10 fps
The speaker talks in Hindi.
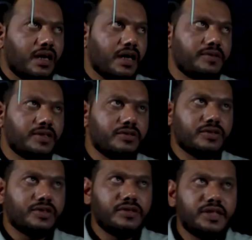अब ये जो
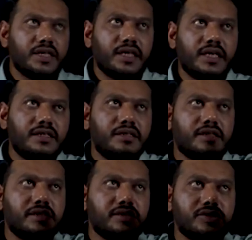थ्योरी है ये
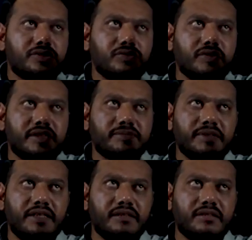किन चीज़ों को
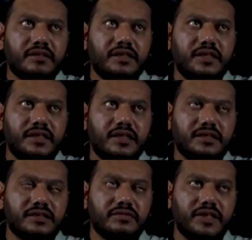एक्सप्लेन करती है
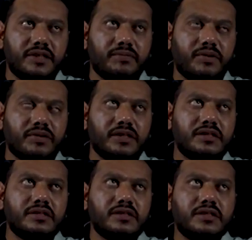दैट इज़ वेरी इंपॉर्टेंट
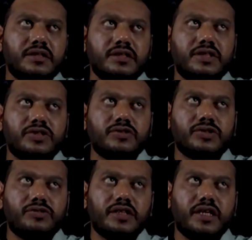ये जो
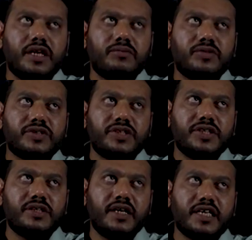थ्योरी है एम ओ थ्री
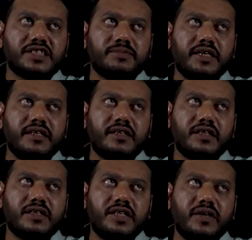एक्सप्लेन
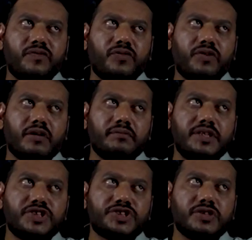करती है
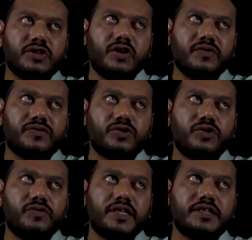फॉर्मेशन ऑफ
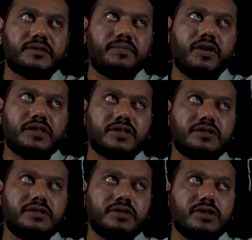कोवेलेंट बॉन्ड
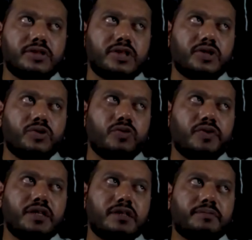कि
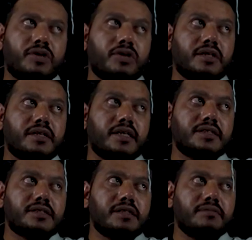कोवेलेंट बॉन्ड
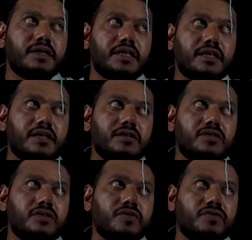कैसे बनेगा
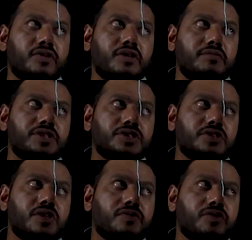
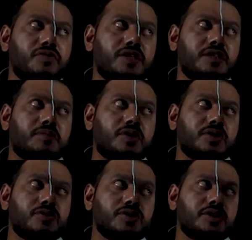फॉर्मेशन ऑफ कोवेलेंट
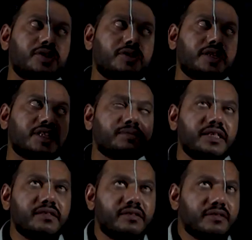बॉन्ड को ये थ्योरी
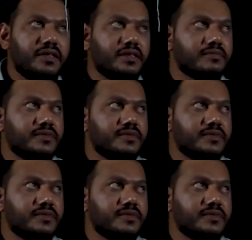एक्सप्लेन करती है